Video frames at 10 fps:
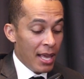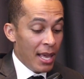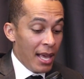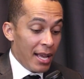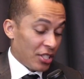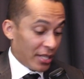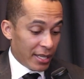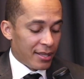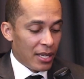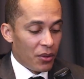já
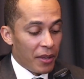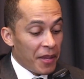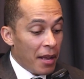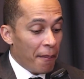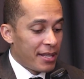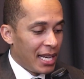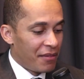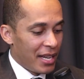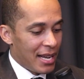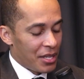cresceu, né? Mas ela
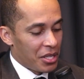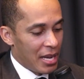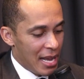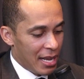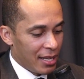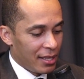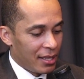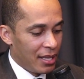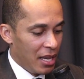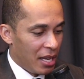vai achar
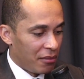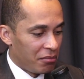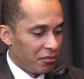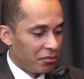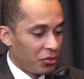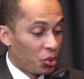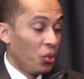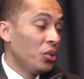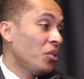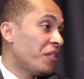que
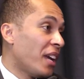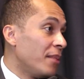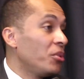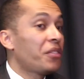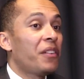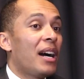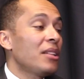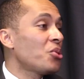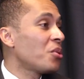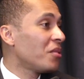tudo vem muito
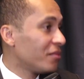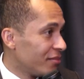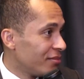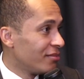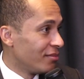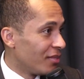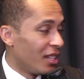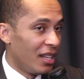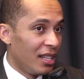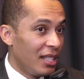fácil
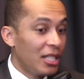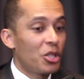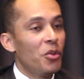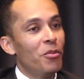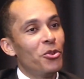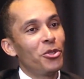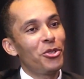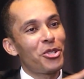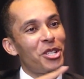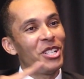né? e que o mundo
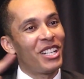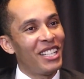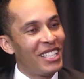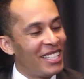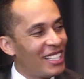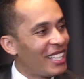gira em